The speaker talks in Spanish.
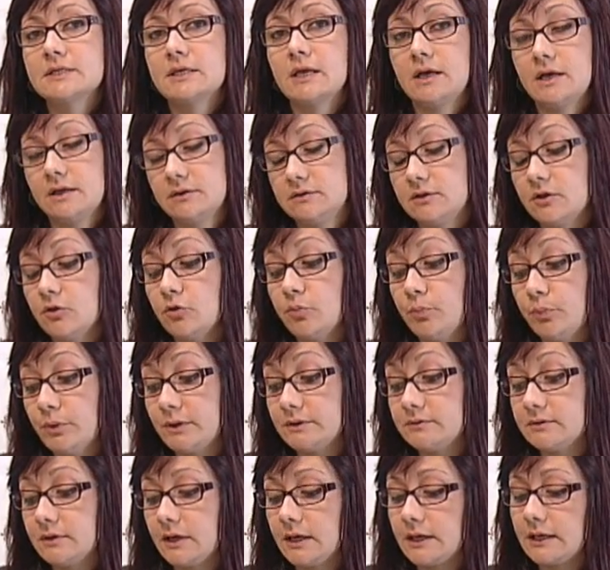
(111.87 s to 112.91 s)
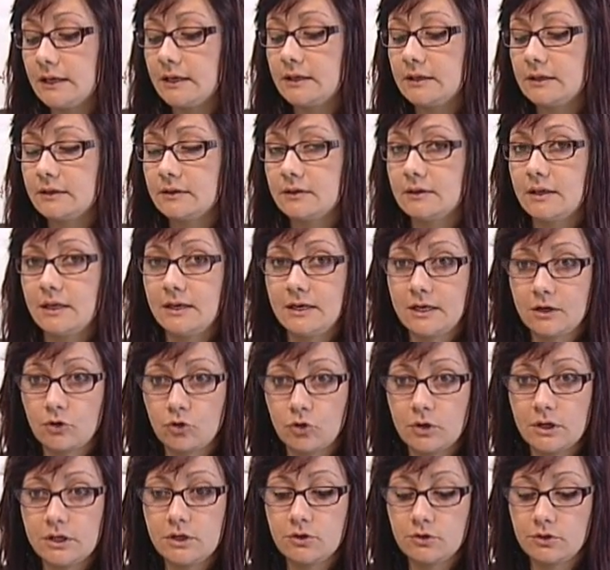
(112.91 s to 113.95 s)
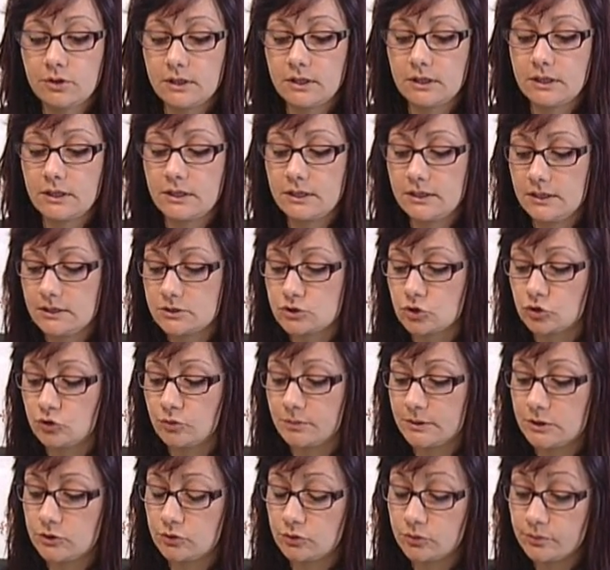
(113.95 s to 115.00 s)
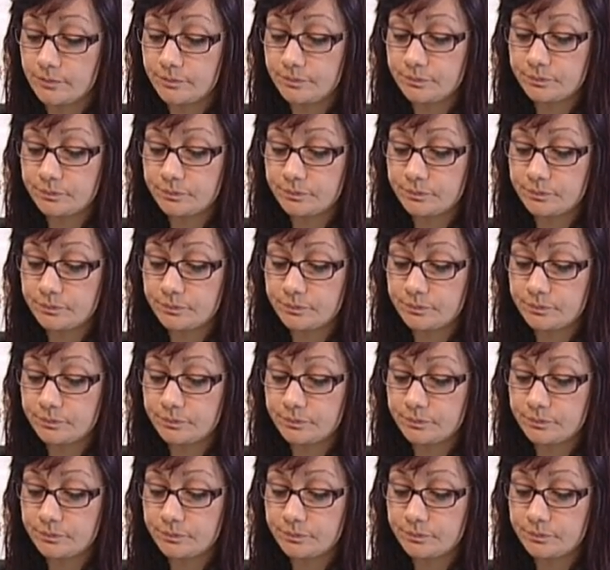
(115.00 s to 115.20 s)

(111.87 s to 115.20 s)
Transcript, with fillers: ha estado puesta en, el colegio en el Sotomayor.